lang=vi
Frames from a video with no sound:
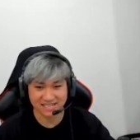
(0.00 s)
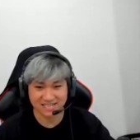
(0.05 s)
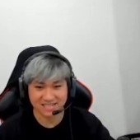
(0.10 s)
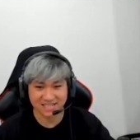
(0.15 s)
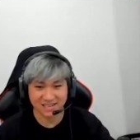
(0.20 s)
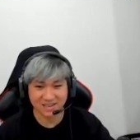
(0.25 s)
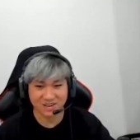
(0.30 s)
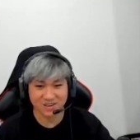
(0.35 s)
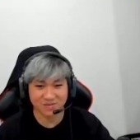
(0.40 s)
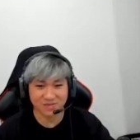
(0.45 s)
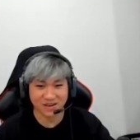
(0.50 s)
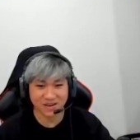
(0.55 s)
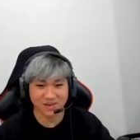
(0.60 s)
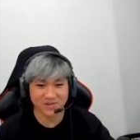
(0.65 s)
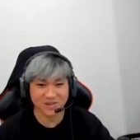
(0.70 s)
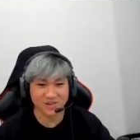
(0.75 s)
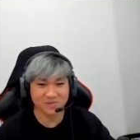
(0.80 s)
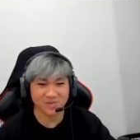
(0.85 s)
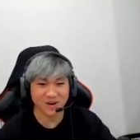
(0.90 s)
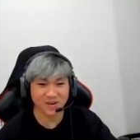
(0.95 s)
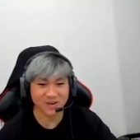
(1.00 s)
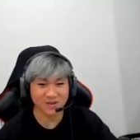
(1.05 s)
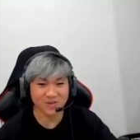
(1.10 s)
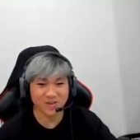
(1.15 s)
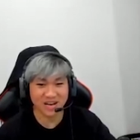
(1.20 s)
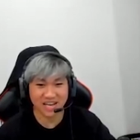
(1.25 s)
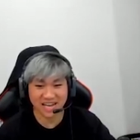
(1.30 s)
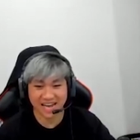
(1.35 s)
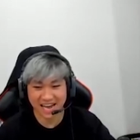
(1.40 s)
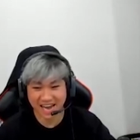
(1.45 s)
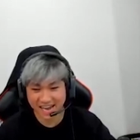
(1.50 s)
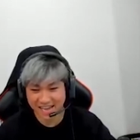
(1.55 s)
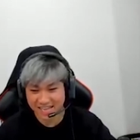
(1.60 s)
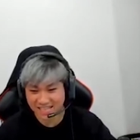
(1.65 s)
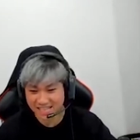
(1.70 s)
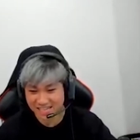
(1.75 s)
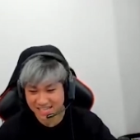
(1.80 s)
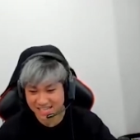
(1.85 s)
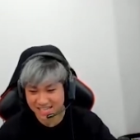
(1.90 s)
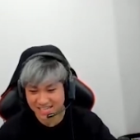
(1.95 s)
kiểu lúc này ông hết cũng hơi hài
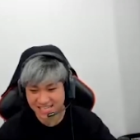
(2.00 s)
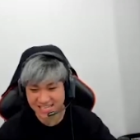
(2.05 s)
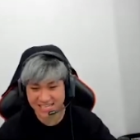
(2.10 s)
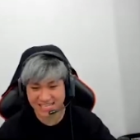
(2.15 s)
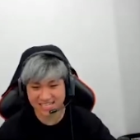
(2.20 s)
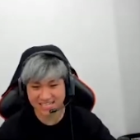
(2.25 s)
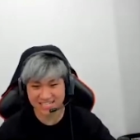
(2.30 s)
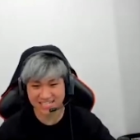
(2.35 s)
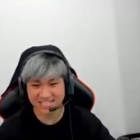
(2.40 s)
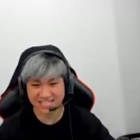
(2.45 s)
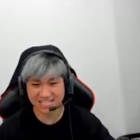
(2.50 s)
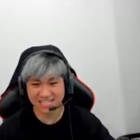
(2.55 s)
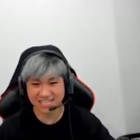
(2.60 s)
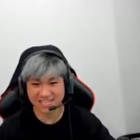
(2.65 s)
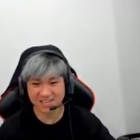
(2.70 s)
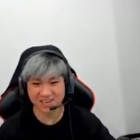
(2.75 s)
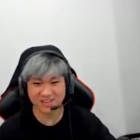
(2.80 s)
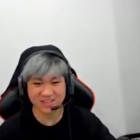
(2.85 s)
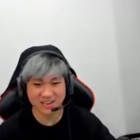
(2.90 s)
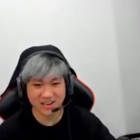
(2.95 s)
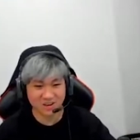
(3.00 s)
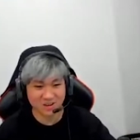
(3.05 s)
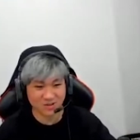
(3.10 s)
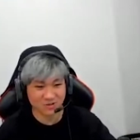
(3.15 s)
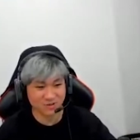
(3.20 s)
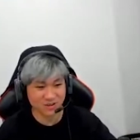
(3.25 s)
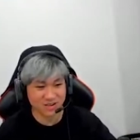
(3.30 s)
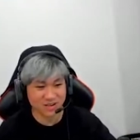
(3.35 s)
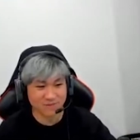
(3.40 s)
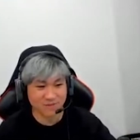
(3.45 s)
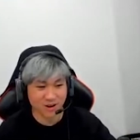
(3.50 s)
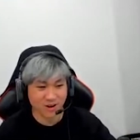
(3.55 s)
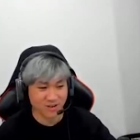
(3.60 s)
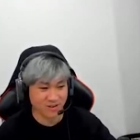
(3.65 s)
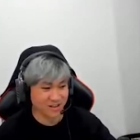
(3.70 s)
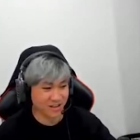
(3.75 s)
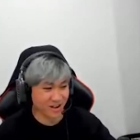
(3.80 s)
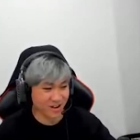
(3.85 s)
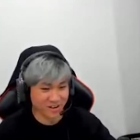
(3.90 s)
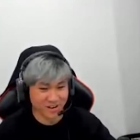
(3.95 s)
tí tự nhiên có gì đâu phải bọt
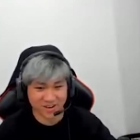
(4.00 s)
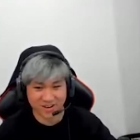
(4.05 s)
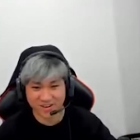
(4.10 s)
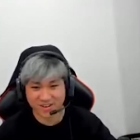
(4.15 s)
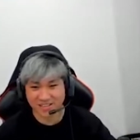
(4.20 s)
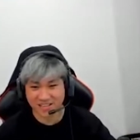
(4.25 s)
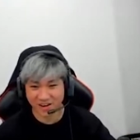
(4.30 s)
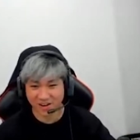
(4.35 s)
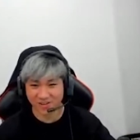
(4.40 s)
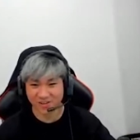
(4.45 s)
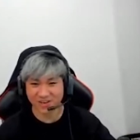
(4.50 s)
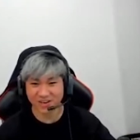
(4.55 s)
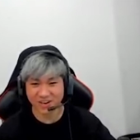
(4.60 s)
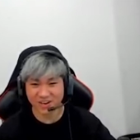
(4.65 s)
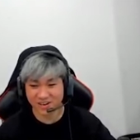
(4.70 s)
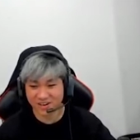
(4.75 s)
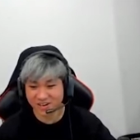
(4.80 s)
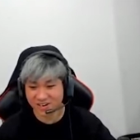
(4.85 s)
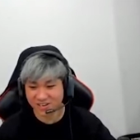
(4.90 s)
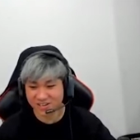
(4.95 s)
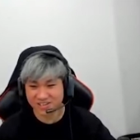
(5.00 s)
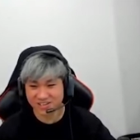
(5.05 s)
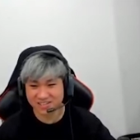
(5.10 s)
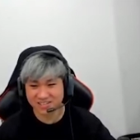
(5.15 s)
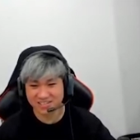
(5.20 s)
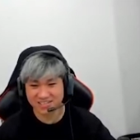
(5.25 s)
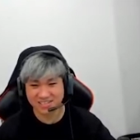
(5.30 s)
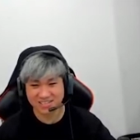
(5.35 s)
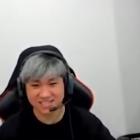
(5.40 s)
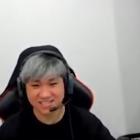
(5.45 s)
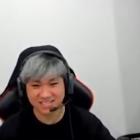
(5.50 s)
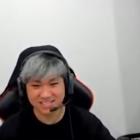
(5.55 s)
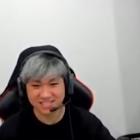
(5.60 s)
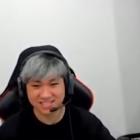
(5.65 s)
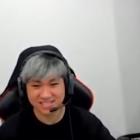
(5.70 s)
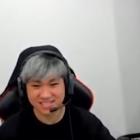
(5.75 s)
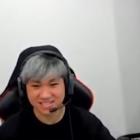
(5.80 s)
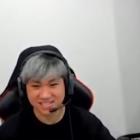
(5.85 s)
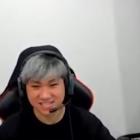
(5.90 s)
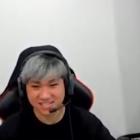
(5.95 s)
nhỏ tội nó
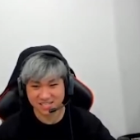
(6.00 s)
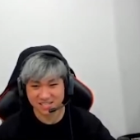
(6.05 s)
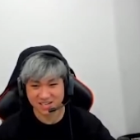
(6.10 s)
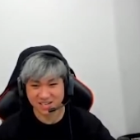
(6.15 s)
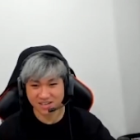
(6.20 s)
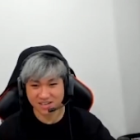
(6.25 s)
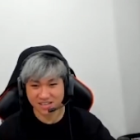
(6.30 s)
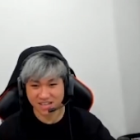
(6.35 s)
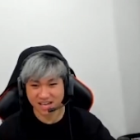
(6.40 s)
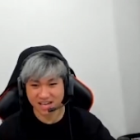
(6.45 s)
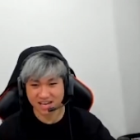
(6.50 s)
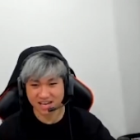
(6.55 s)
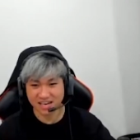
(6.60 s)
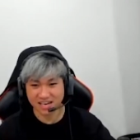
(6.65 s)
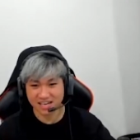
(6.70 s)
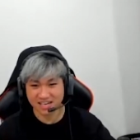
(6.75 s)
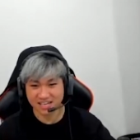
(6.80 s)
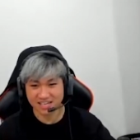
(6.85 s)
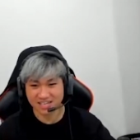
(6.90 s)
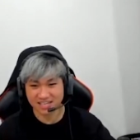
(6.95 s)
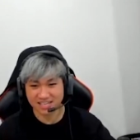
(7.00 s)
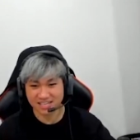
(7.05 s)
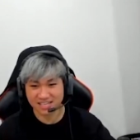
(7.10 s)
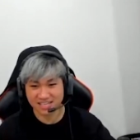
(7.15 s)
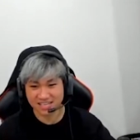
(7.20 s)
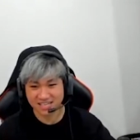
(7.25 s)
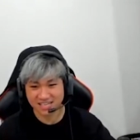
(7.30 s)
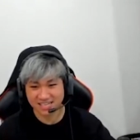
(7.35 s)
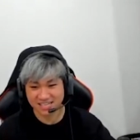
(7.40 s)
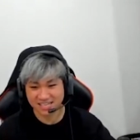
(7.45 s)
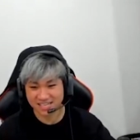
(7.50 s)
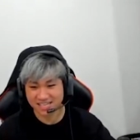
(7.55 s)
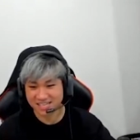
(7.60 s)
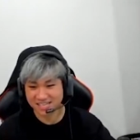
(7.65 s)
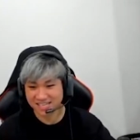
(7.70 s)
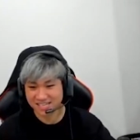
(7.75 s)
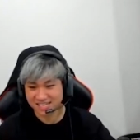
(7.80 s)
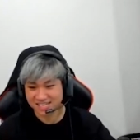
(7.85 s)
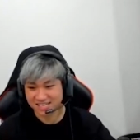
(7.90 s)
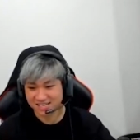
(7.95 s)
trời trời
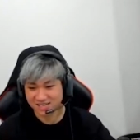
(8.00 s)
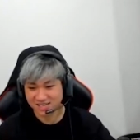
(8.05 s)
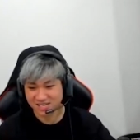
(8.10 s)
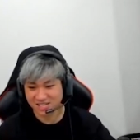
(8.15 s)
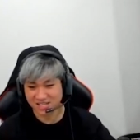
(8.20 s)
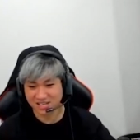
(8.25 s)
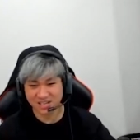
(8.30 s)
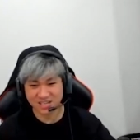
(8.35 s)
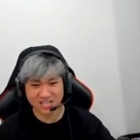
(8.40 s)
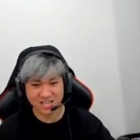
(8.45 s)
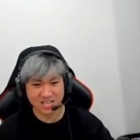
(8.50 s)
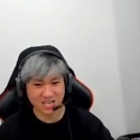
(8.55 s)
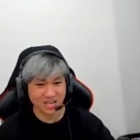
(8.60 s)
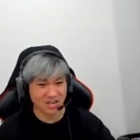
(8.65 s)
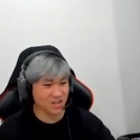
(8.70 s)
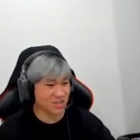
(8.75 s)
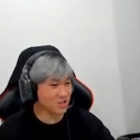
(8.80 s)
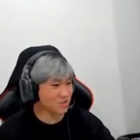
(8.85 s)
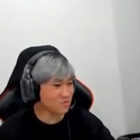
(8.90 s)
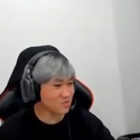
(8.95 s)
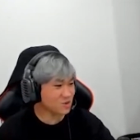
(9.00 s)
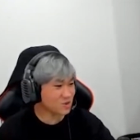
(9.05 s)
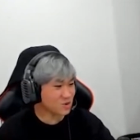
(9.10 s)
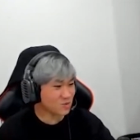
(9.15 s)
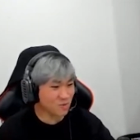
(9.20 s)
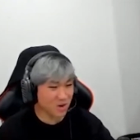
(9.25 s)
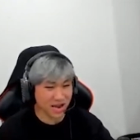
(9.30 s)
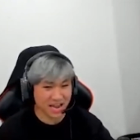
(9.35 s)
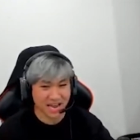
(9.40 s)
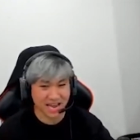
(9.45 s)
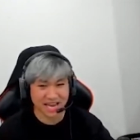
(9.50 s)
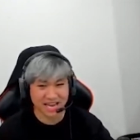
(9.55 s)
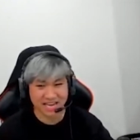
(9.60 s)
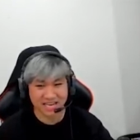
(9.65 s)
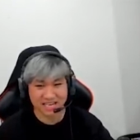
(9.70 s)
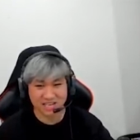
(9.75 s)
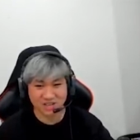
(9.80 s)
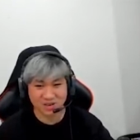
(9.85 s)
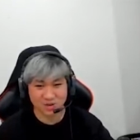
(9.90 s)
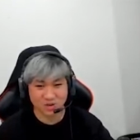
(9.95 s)
cái chuyện cái chút xíu bạc kìa
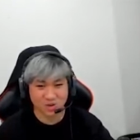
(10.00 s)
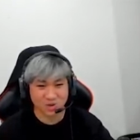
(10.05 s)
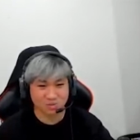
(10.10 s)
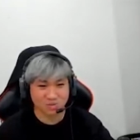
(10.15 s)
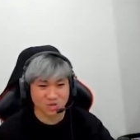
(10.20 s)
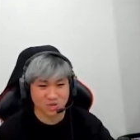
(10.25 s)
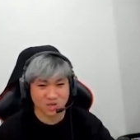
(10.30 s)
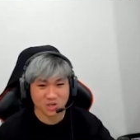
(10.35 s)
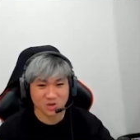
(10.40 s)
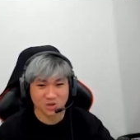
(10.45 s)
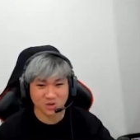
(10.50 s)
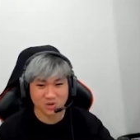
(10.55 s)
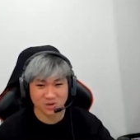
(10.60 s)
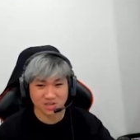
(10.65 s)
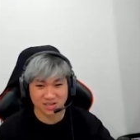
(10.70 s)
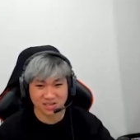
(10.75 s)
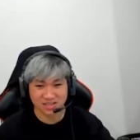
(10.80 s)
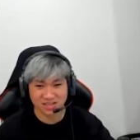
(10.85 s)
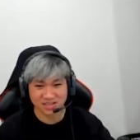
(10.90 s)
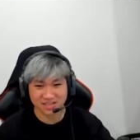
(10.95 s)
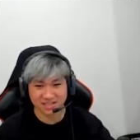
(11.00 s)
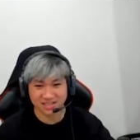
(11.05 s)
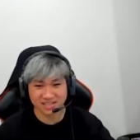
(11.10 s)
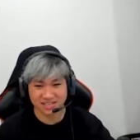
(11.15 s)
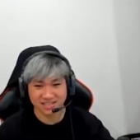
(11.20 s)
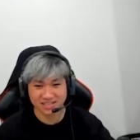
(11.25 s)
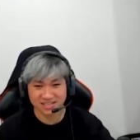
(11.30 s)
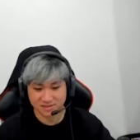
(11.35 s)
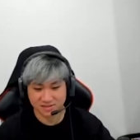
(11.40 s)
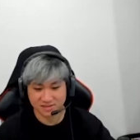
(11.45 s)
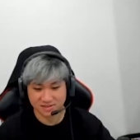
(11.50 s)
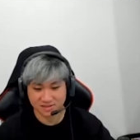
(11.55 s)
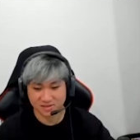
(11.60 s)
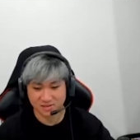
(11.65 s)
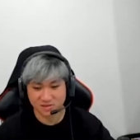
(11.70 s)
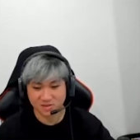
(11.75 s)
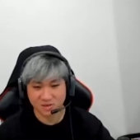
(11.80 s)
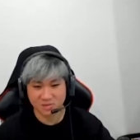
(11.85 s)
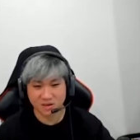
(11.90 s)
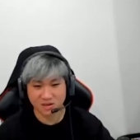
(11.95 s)
à, có chút xíu à
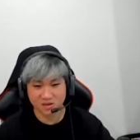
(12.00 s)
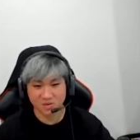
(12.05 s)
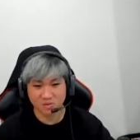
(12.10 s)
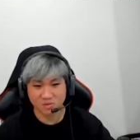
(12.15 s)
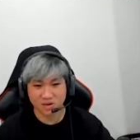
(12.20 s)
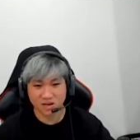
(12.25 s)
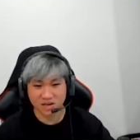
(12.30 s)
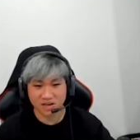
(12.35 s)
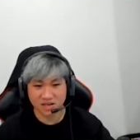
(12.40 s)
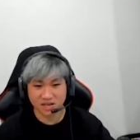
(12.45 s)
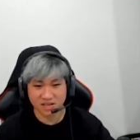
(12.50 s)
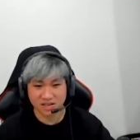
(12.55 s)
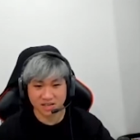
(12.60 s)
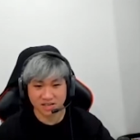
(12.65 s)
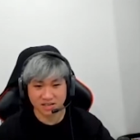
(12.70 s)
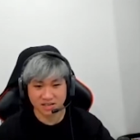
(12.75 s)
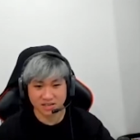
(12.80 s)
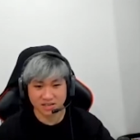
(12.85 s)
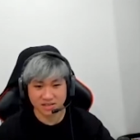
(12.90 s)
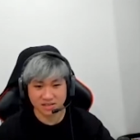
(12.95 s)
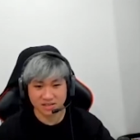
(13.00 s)
ultimate cũng kỳ